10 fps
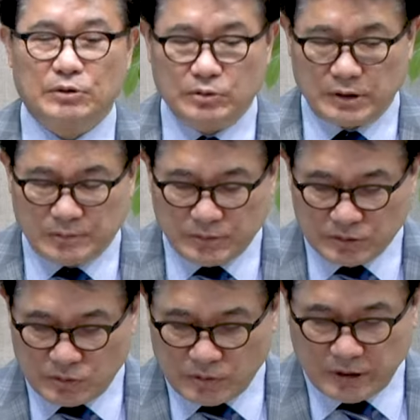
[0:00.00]
오늘 한번
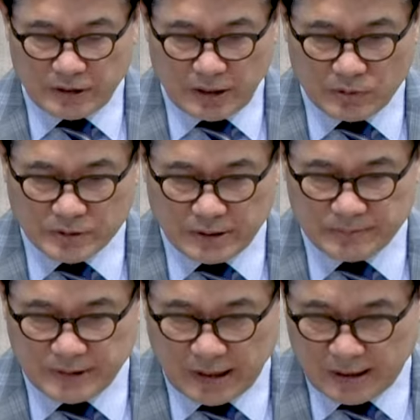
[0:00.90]
소개를 하고자
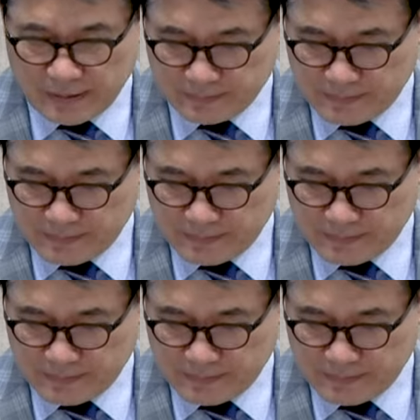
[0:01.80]
합니다.